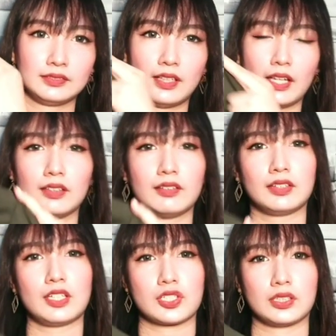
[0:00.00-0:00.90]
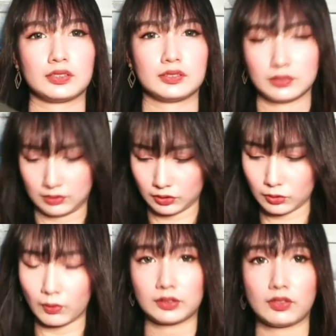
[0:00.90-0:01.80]
Ito yung t-shirt
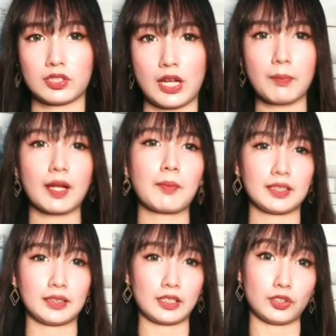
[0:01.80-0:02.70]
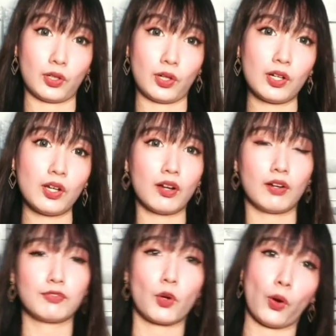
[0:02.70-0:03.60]
sukat ko siya para makita nyo. Of
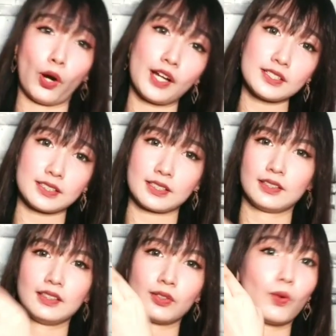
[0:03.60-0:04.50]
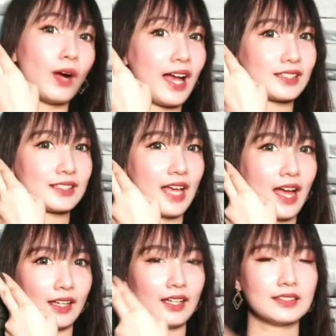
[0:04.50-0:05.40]
course, kung kasya sa
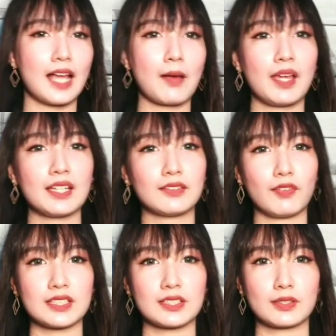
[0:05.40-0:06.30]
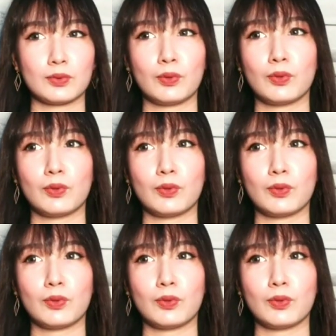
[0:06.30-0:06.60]
akin. Sabi, it fits to